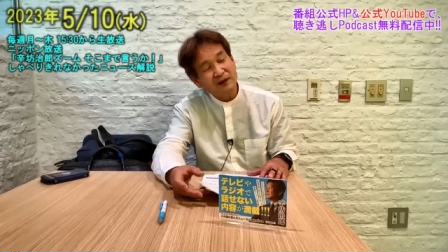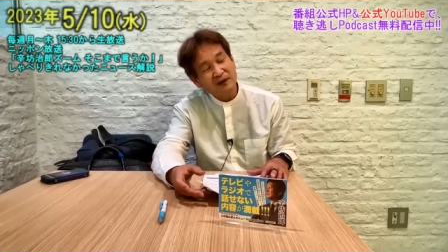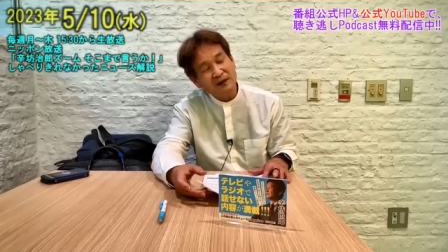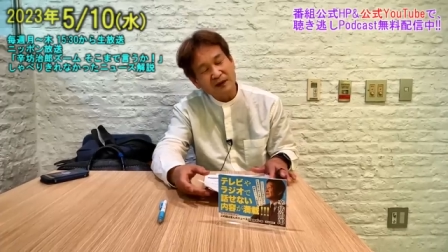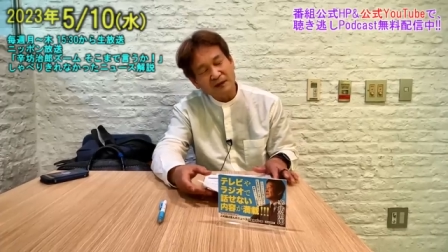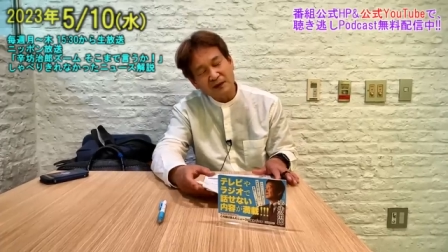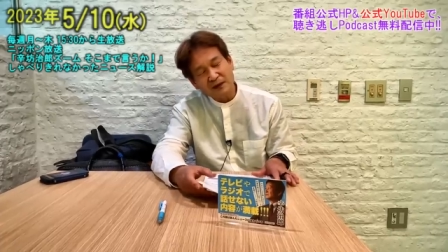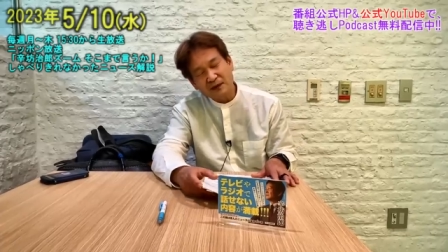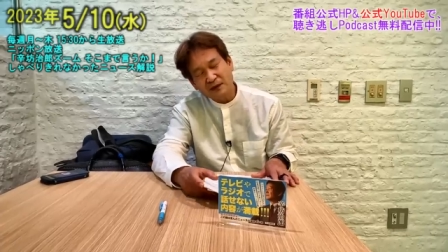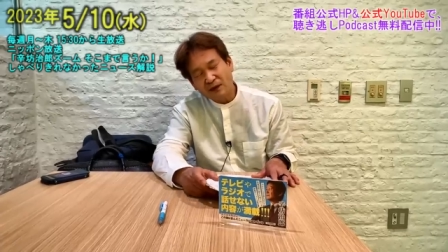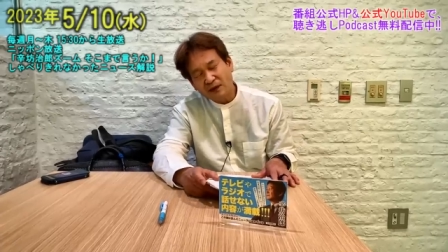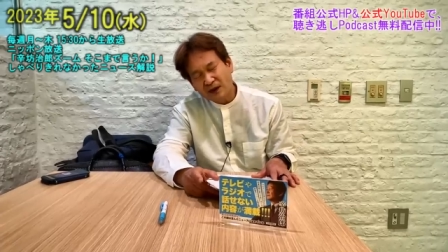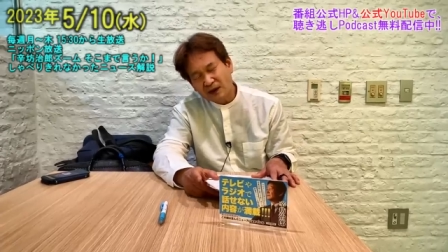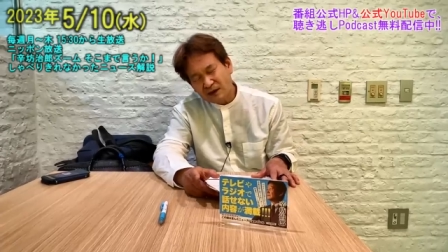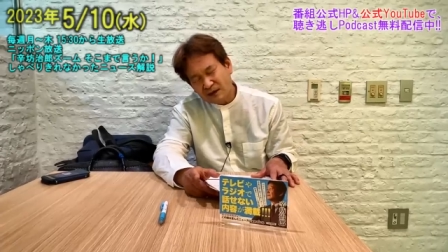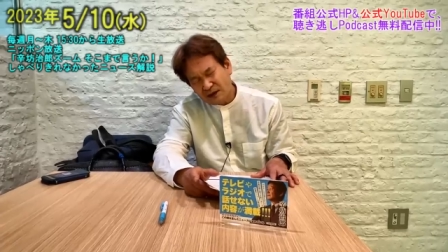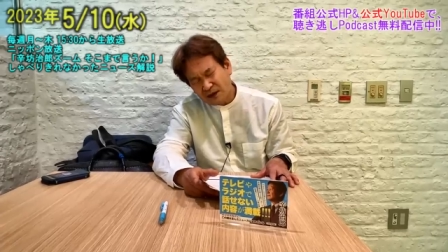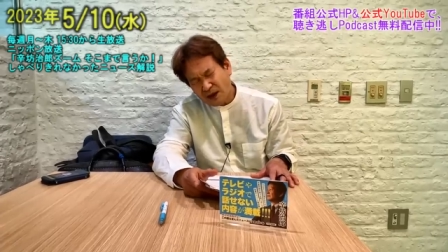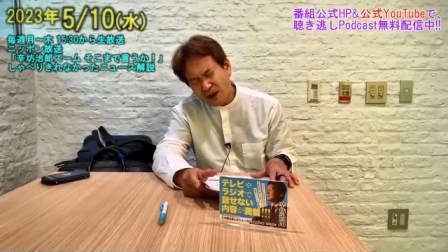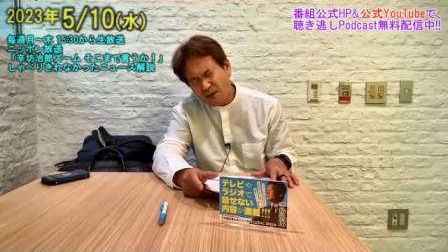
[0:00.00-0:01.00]
でもそれ
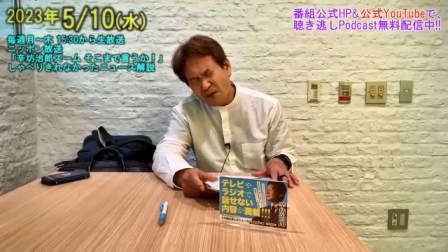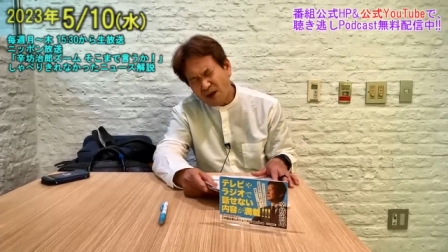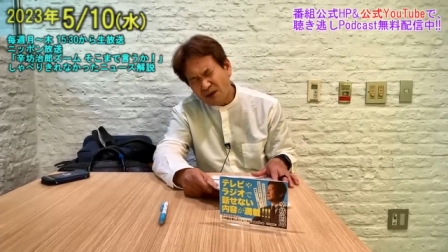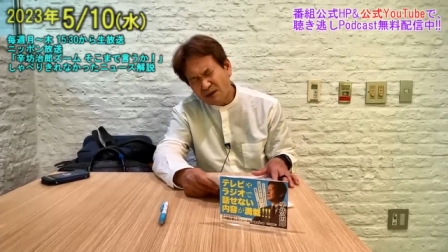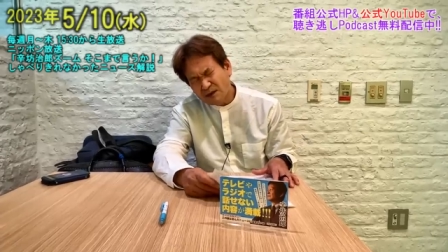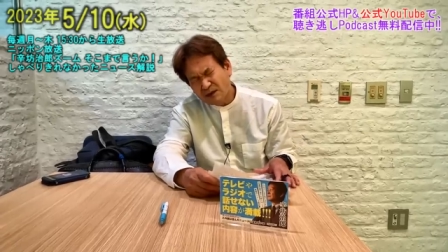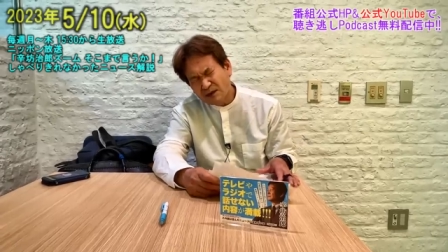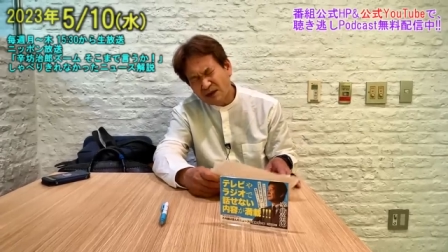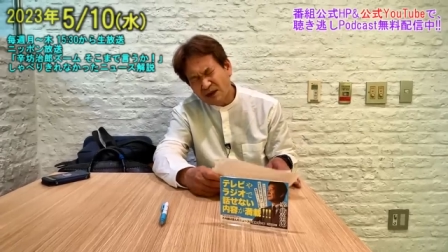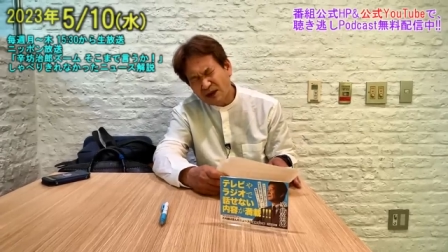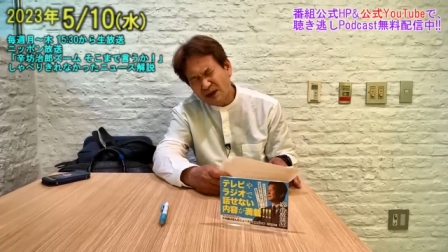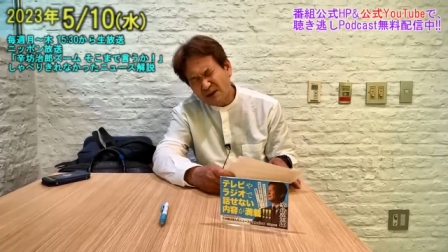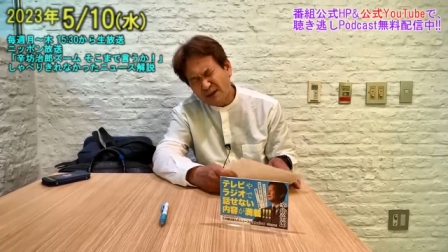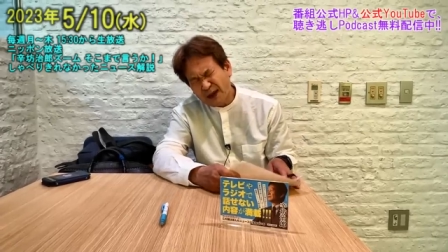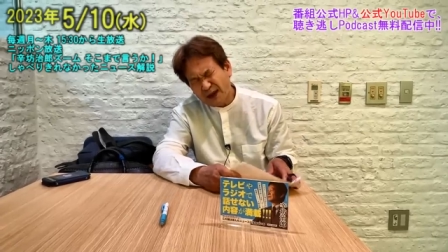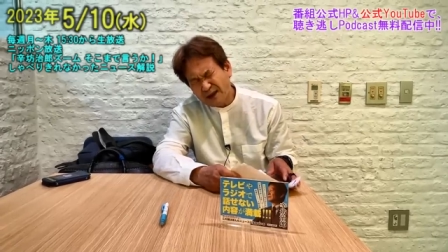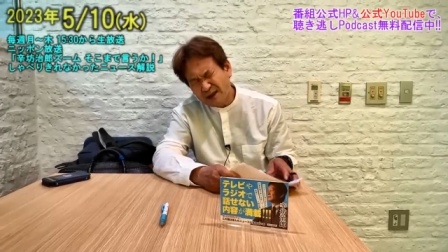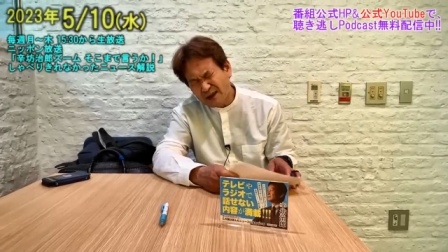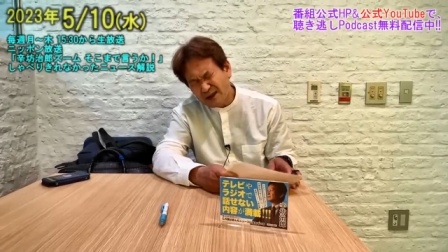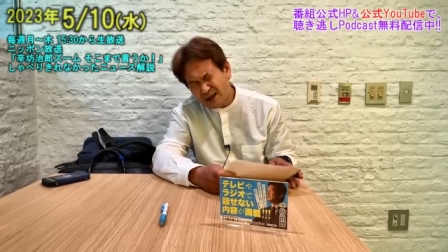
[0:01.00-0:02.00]
捕まるに決
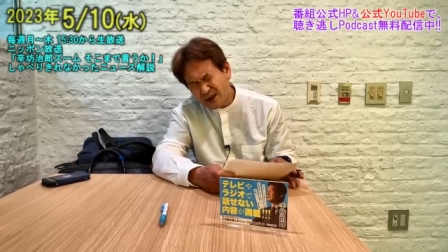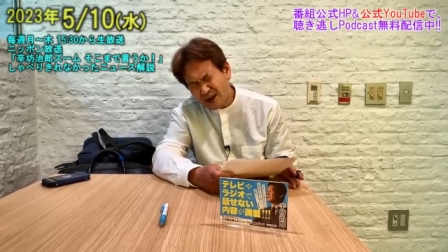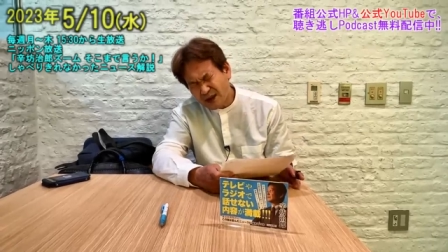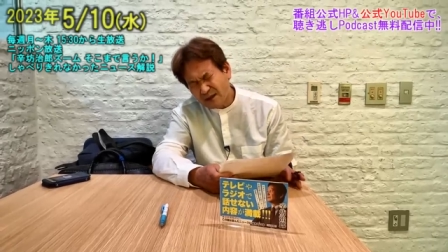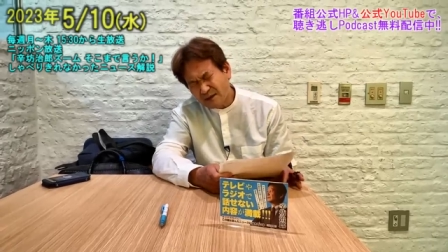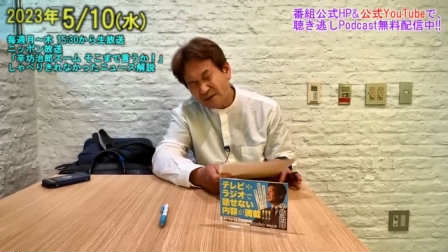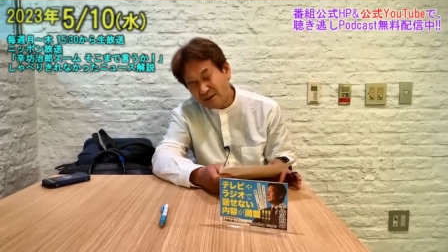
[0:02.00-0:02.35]
まってんじゃんっ